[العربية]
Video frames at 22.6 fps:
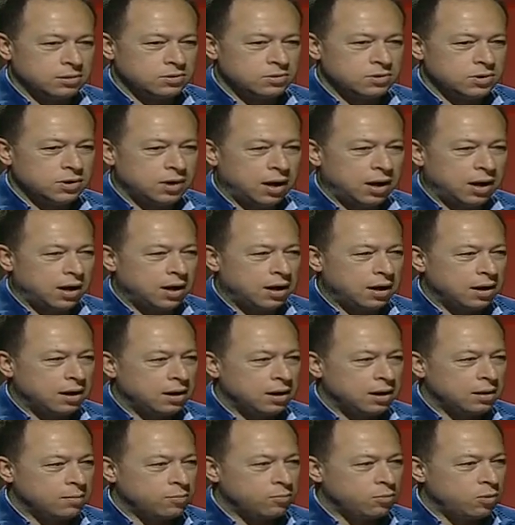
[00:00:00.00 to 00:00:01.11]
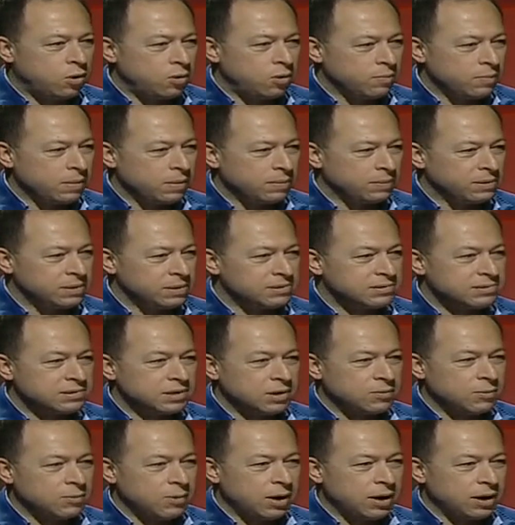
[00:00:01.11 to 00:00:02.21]
جرعه مهمه من
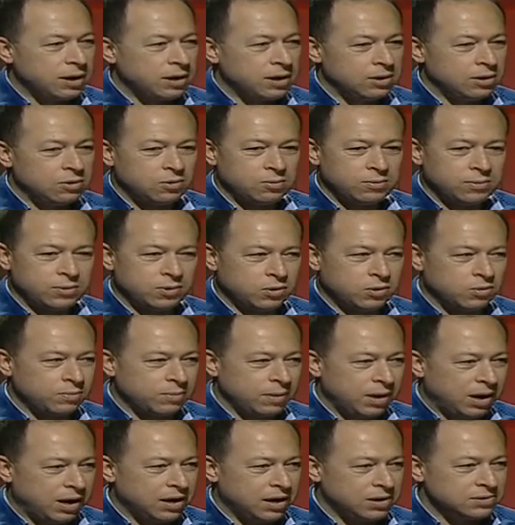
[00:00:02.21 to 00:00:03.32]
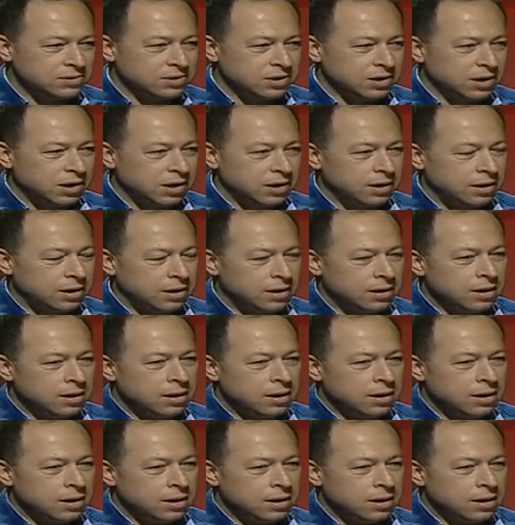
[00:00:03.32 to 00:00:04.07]
السوائل اللي هو بيكون بحاجه لها